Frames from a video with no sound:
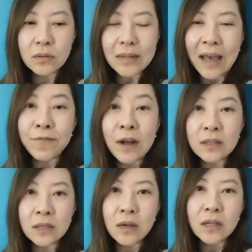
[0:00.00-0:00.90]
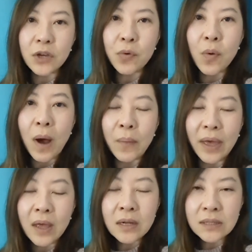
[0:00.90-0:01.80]
来放弃了英国王
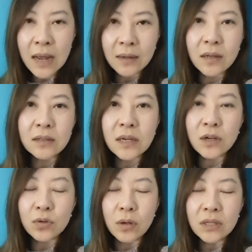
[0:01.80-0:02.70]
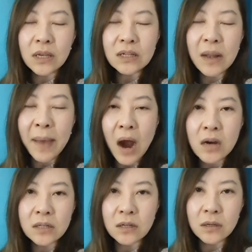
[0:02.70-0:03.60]
位，这样呢，这个呃伊丽莎白
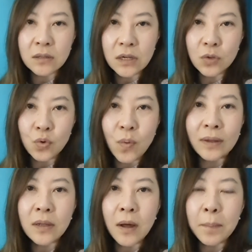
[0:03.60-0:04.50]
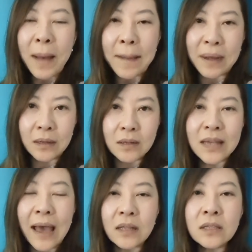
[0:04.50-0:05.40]
二世这个女王的爸爸呢
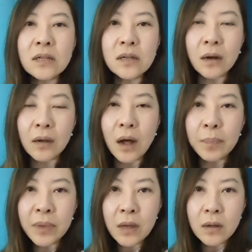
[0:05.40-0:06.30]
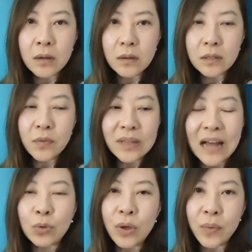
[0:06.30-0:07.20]
才继承了，因为
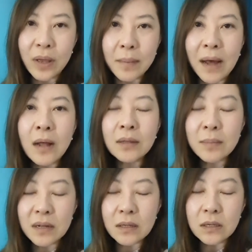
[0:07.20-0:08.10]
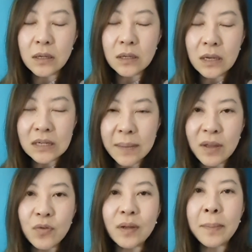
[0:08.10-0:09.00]
他退位了嘛，那么伊伊丽莎
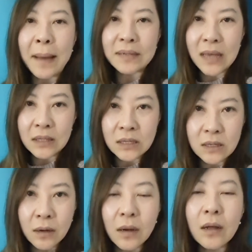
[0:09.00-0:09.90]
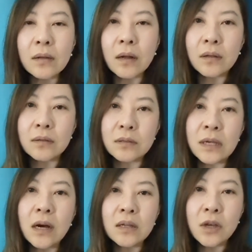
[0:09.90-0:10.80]
白女王的爸爸才继承了呃
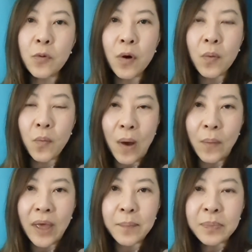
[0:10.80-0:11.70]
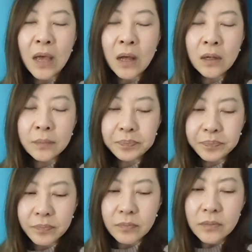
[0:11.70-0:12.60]
这个英国王位，
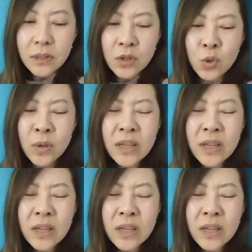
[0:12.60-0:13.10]
所